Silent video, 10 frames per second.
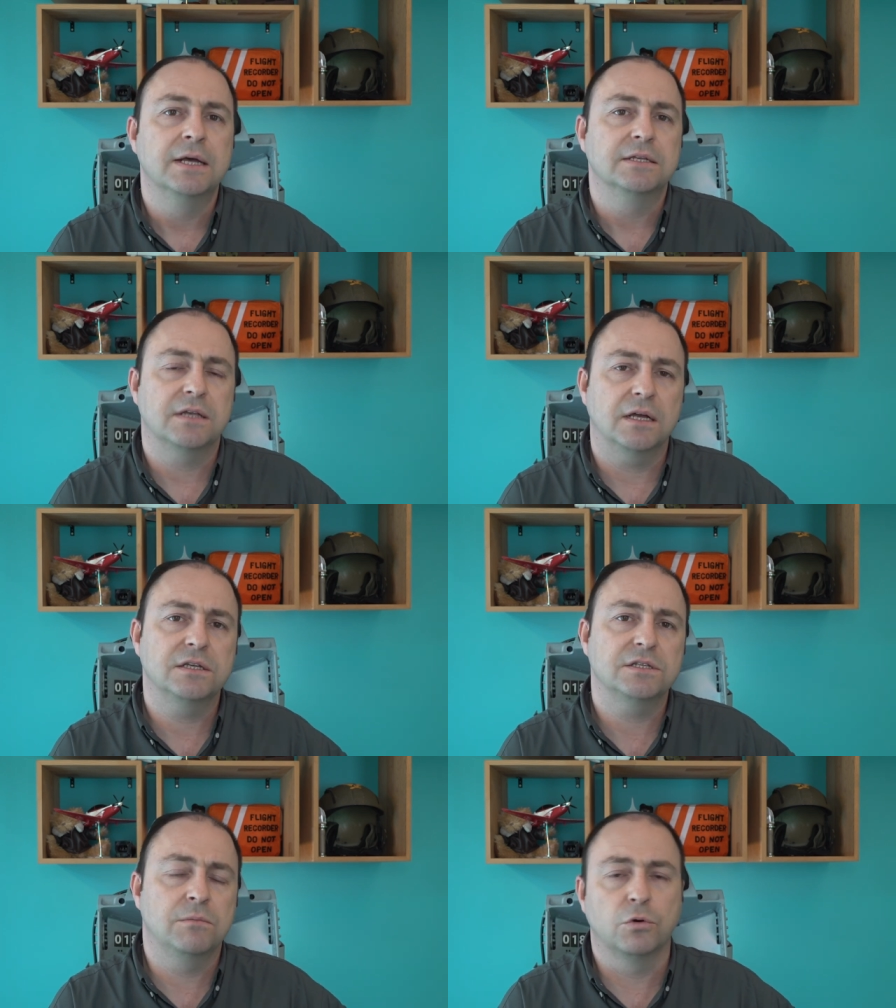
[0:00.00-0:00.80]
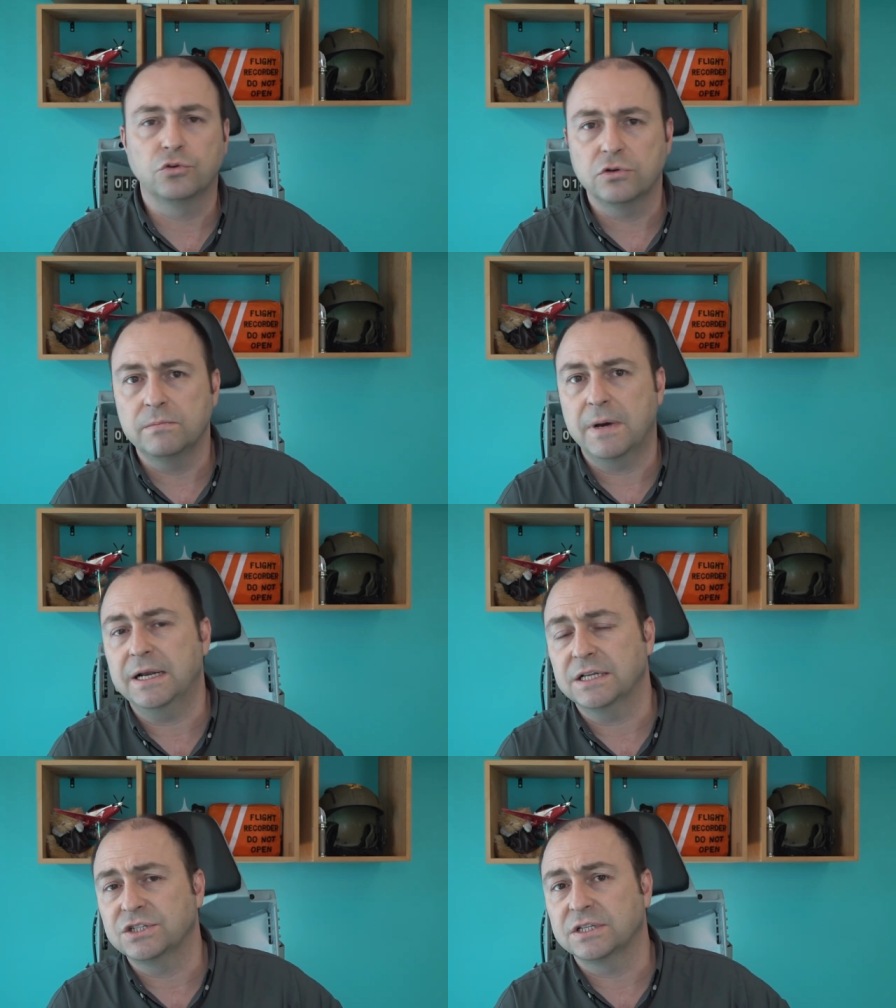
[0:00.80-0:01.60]
Sadece motor
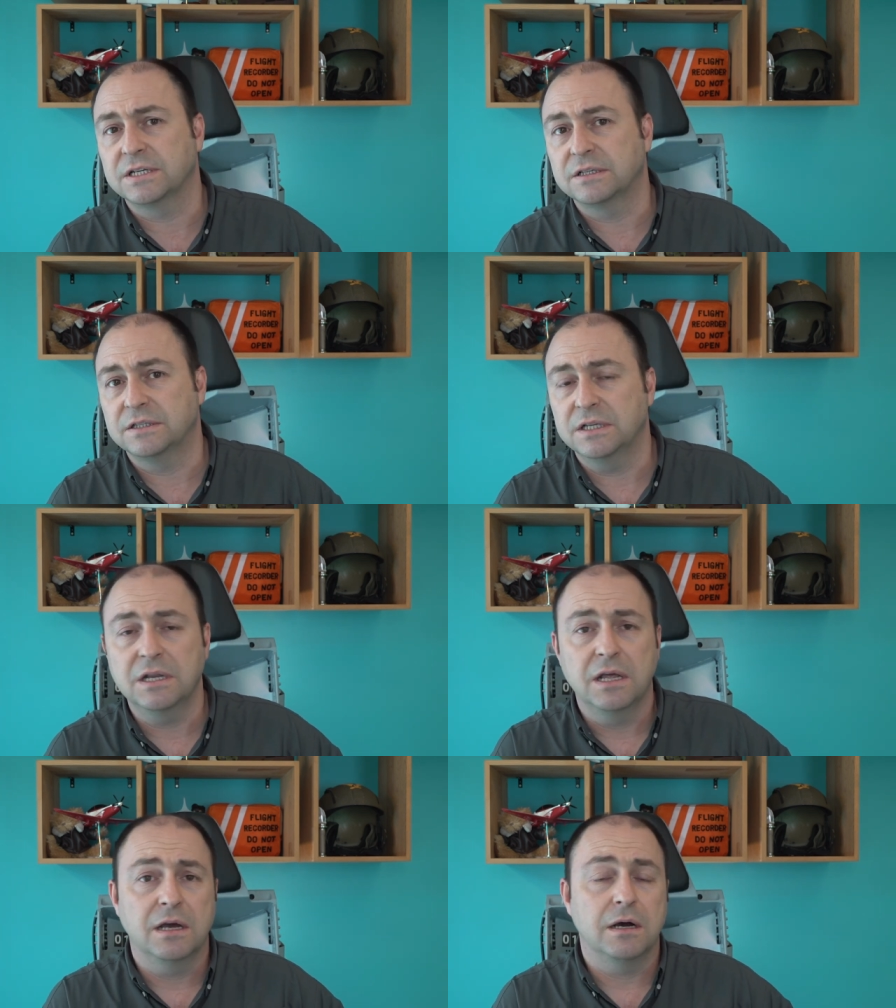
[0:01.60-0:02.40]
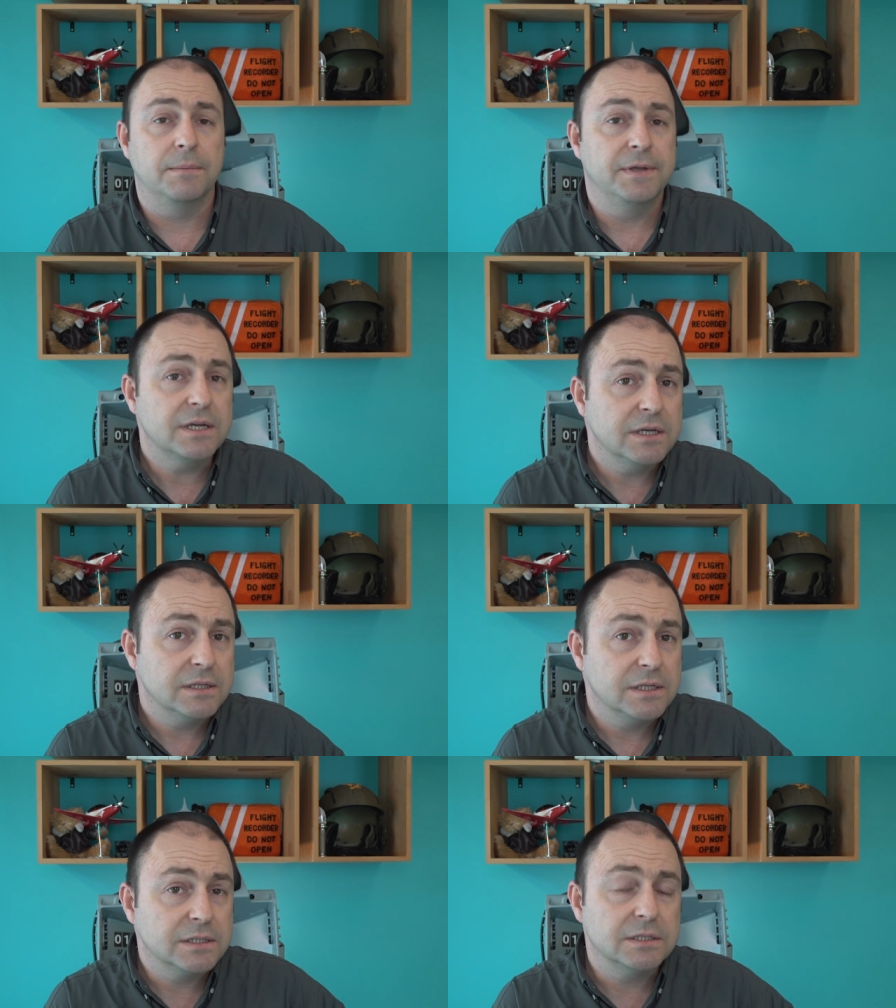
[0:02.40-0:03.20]
imalatçıları değil,
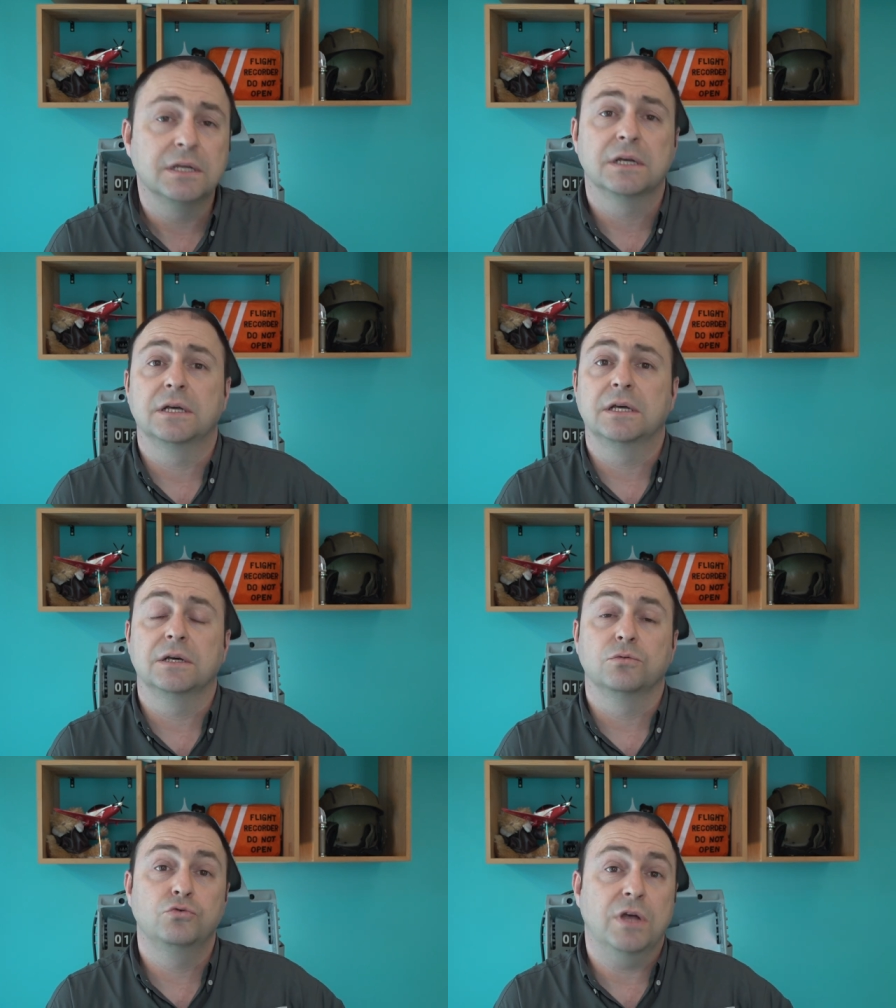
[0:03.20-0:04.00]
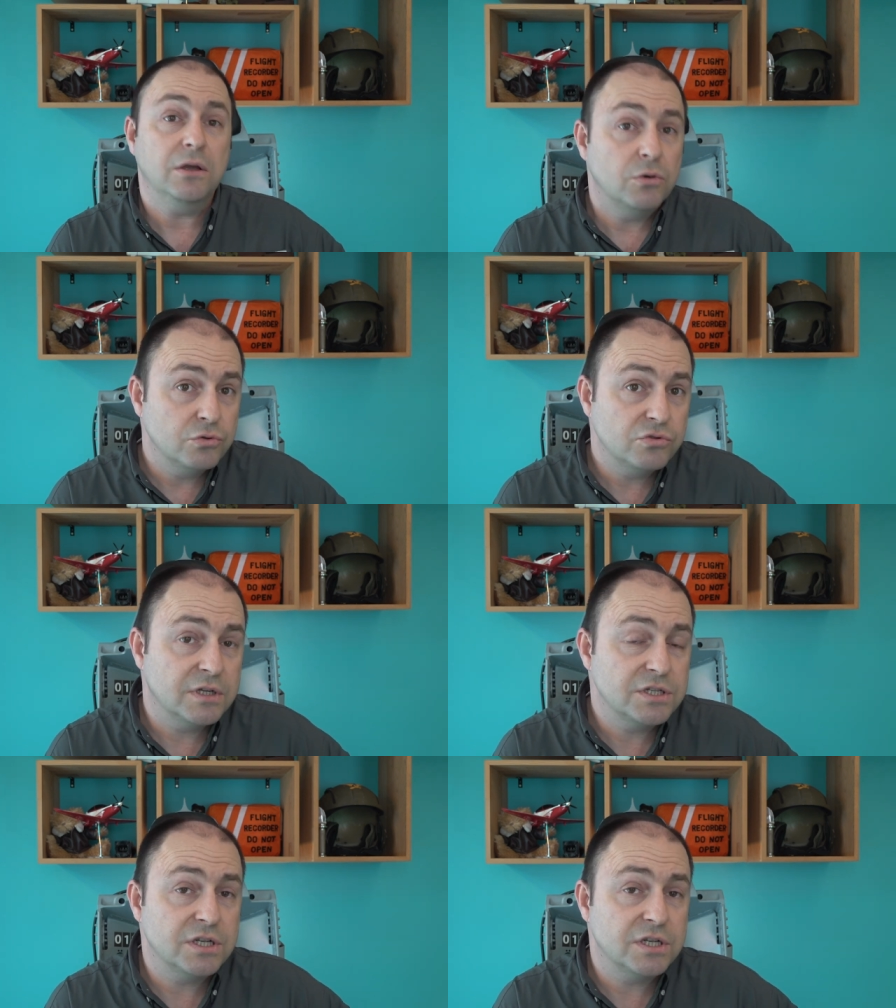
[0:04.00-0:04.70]
Amerikalıların e, uzay konusunda